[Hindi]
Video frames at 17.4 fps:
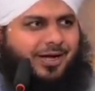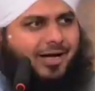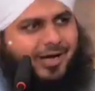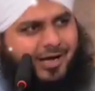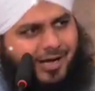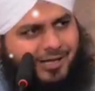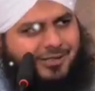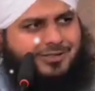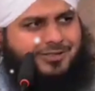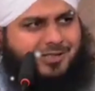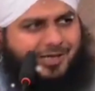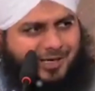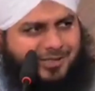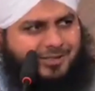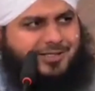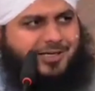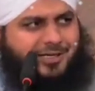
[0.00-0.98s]
आज
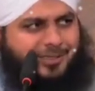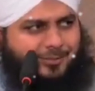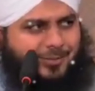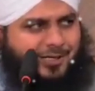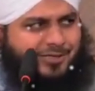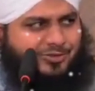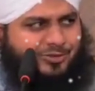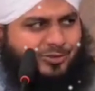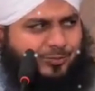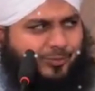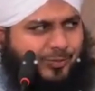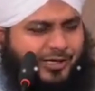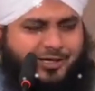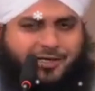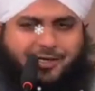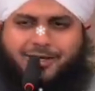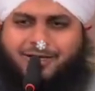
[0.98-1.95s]
टाट का लिबास क्यों
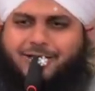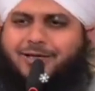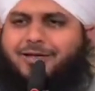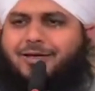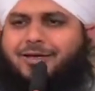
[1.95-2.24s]
पहना है